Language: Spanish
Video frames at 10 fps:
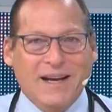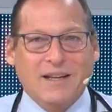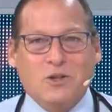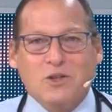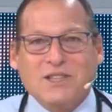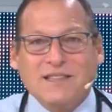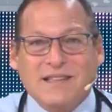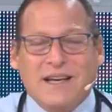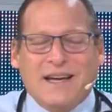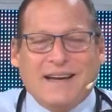Entonces,
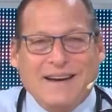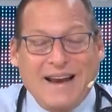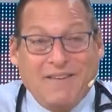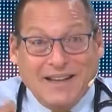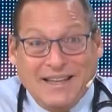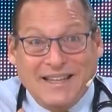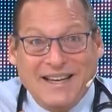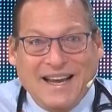la verdad es